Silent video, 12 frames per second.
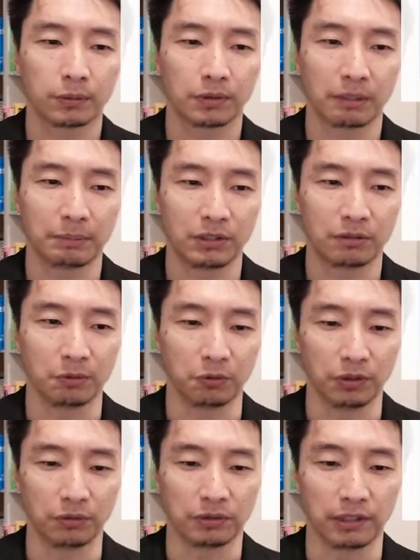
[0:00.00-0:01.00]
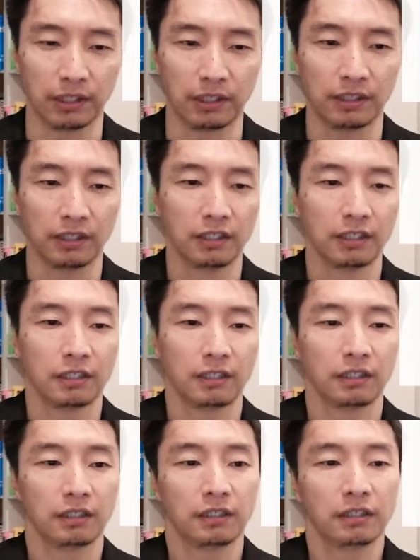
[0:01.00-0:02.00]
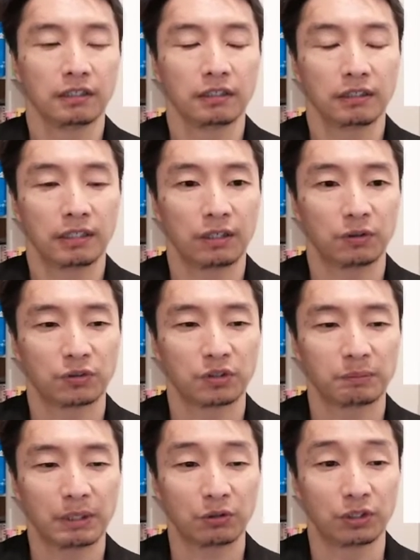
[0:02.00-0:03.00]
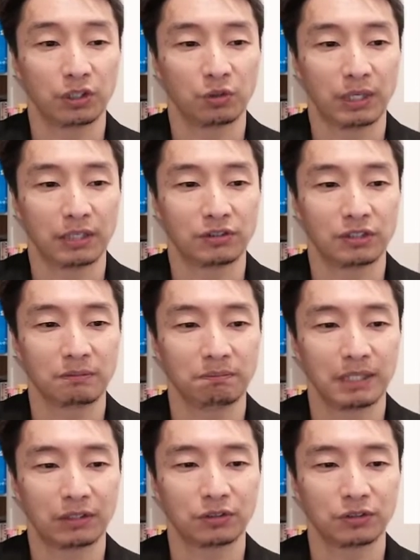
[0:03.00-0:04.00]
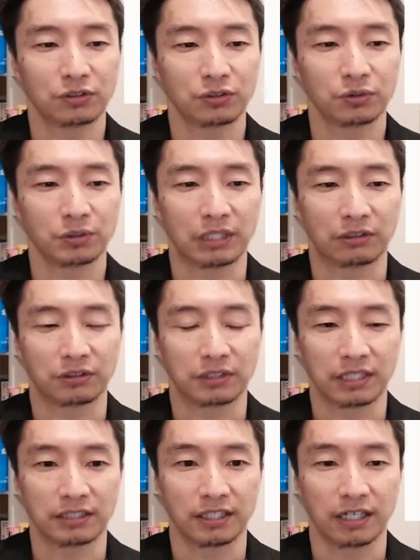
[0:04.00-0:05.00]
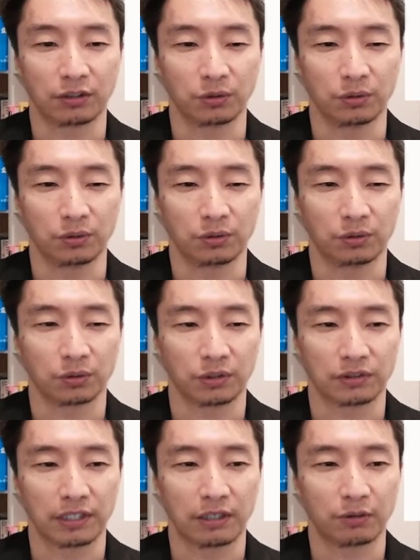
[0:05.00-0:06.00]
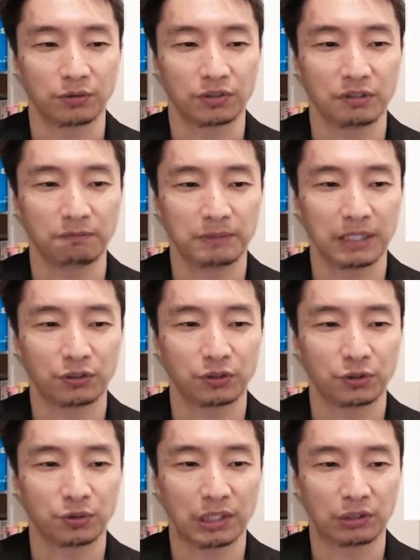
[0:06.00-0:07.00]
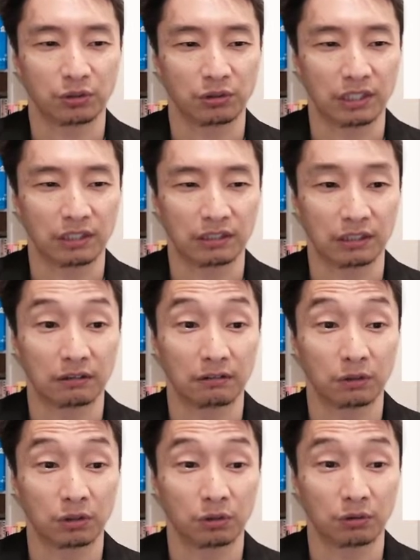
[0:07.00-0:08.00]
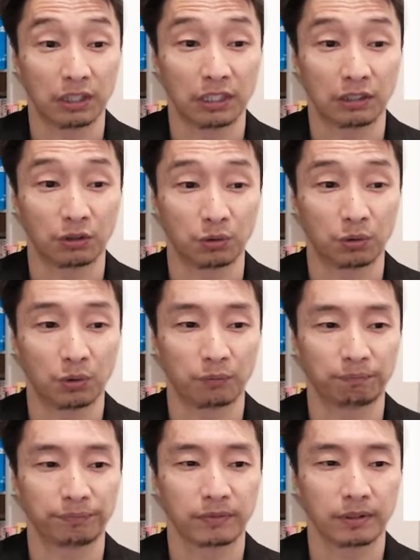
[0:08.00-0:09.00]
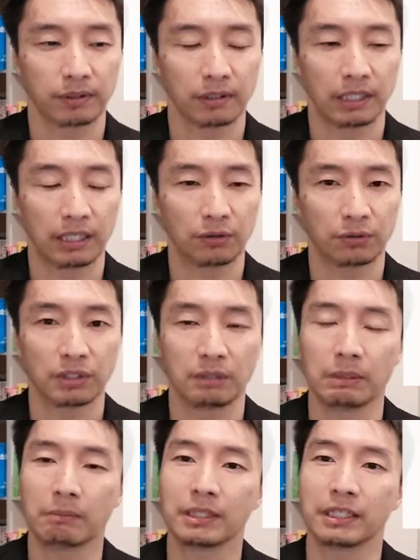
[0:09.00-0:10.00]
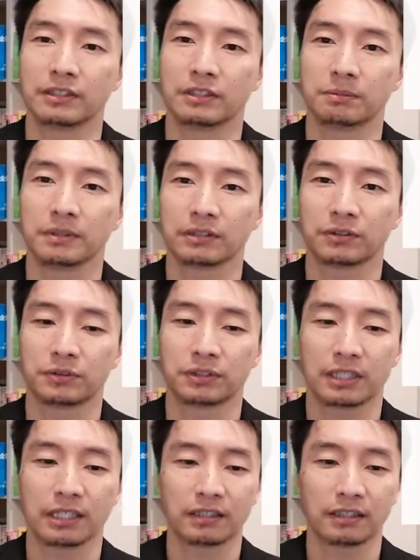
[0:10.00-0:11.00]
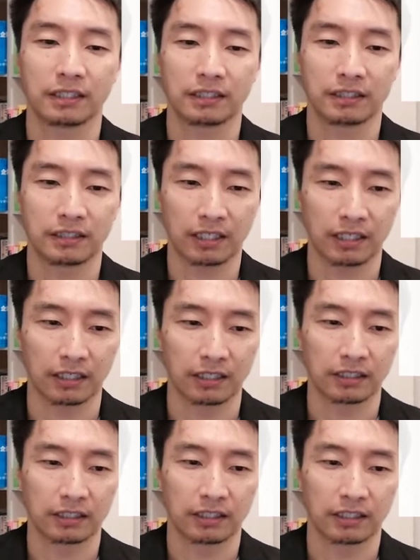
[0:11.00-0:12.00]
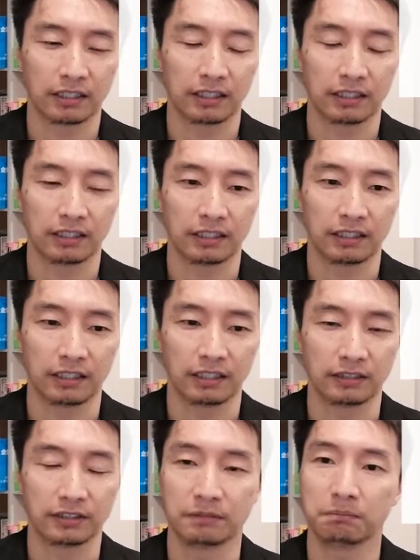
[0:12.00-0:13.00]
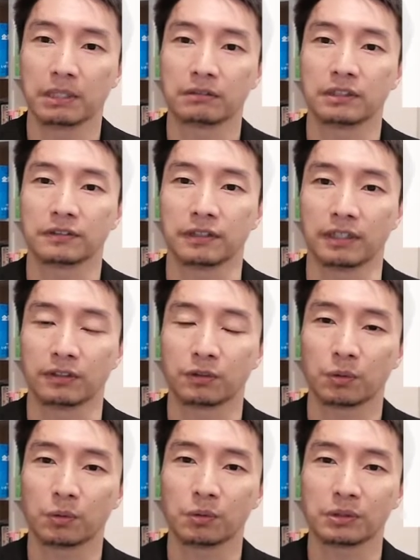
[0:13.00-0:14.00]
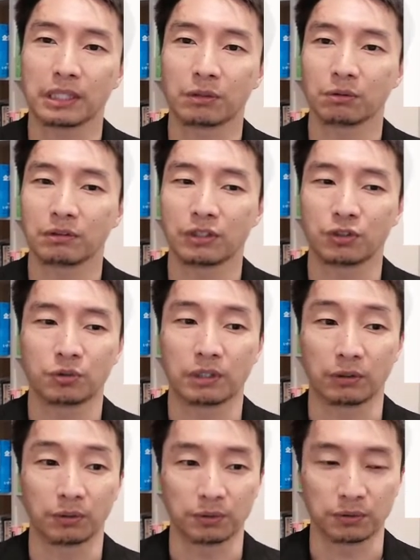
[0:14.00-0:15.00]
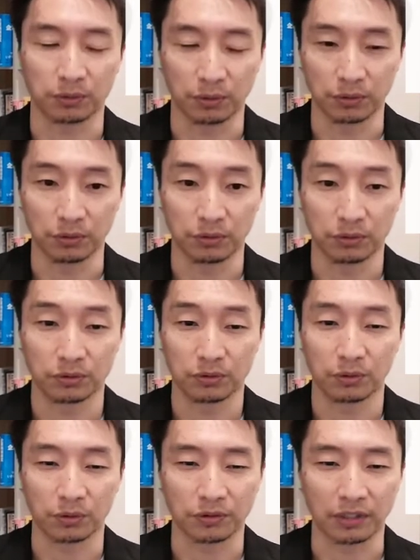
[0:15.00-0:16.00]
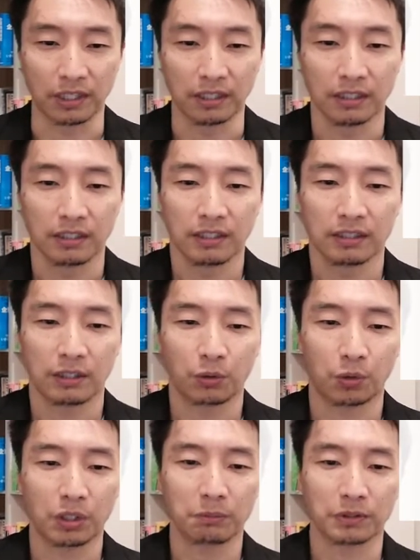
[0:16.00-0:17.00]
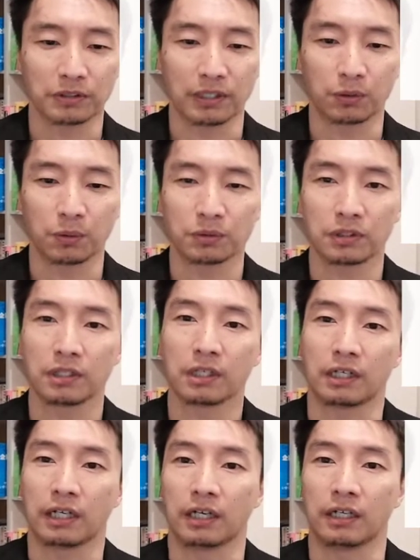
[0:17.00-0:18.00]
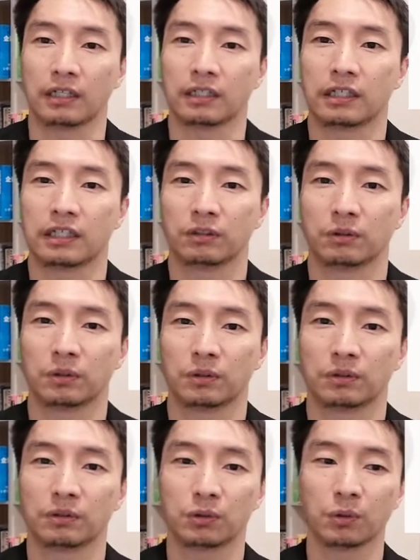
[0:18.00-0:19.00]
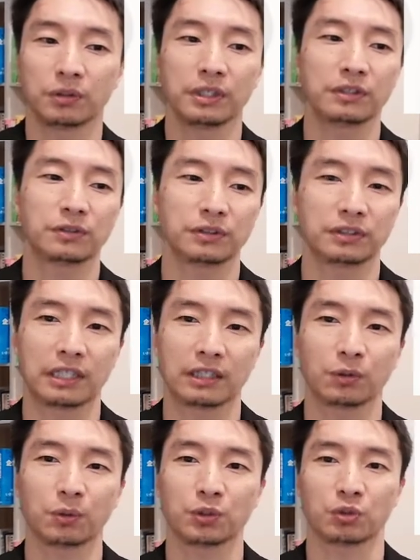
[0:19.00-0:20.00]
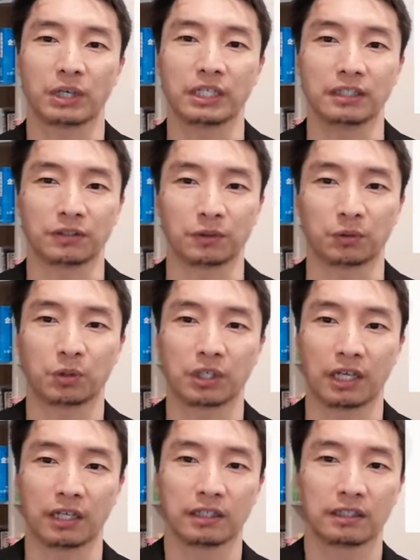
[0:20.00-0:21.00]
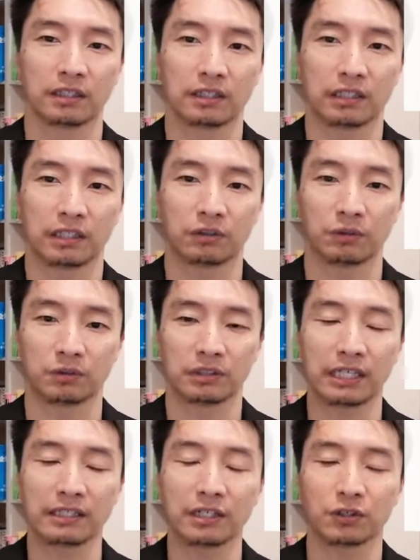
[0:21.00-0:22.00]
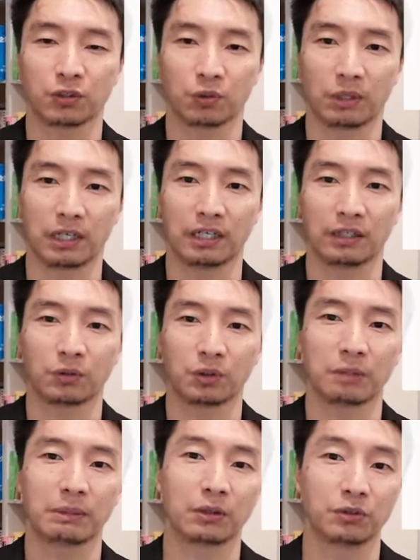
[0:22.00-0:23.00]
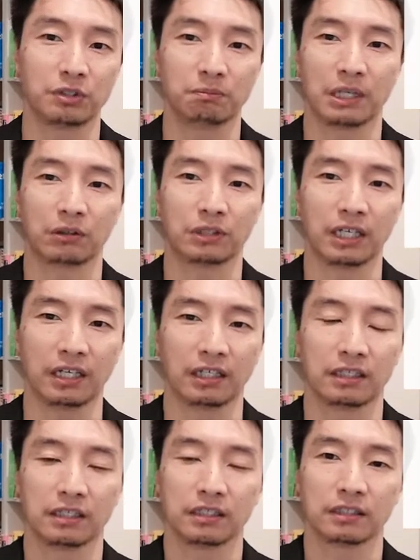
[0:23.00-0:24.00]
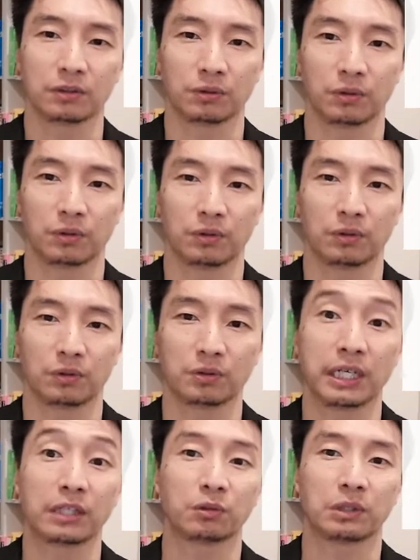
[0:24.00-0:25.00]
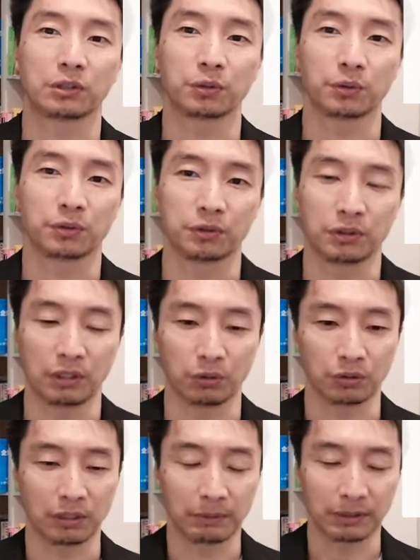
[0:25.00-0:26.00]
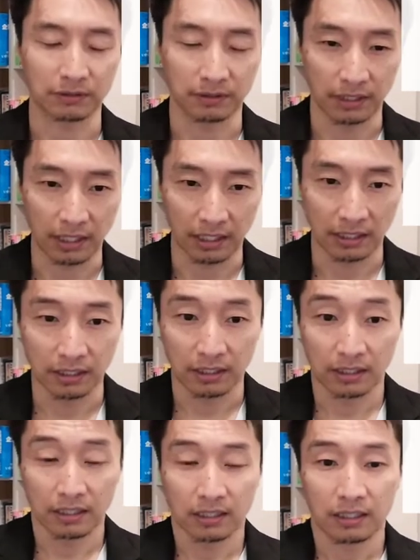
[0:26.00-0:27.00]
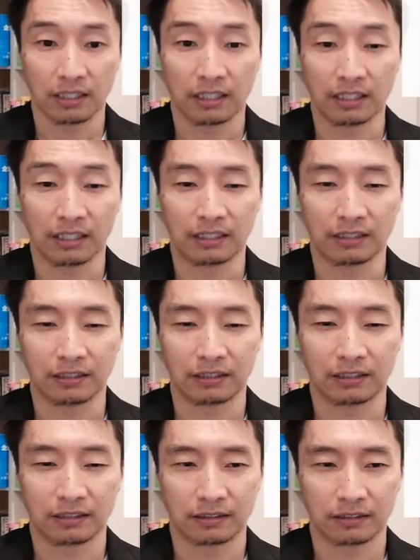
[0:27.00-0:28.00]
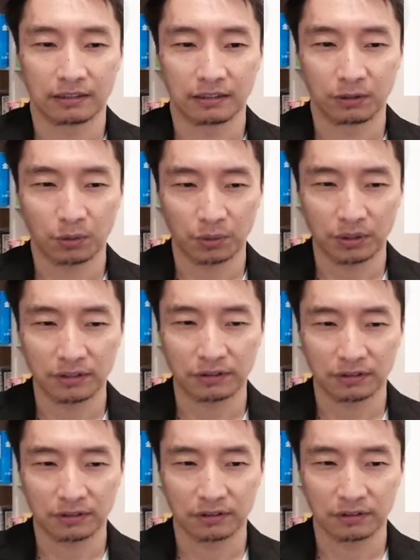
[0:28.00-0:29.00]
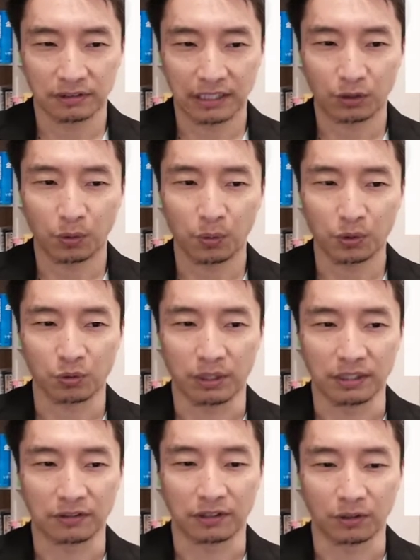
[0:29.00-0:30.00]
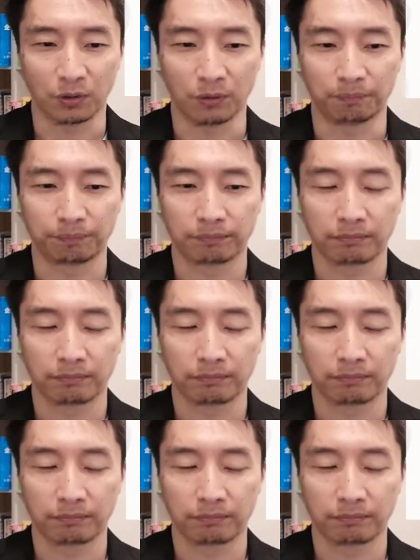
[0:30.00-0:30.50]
これが3つ目の理由ですね。で、4つ目の理由は人脈集客しかしてないということですね。人脈集客というのは何かというのは何かというと、要するに今まで自分が培ってきたあ人脈ですね。そこをたどって集客をするということですね。で、これもですね、当然ながら、あの、独立した当初はいいんですよね、これで。あの、大体の人は、これまでの人脈で、その、クライアント獲得するっていうことになりますんで、えー、独立した当初はいいんですけど、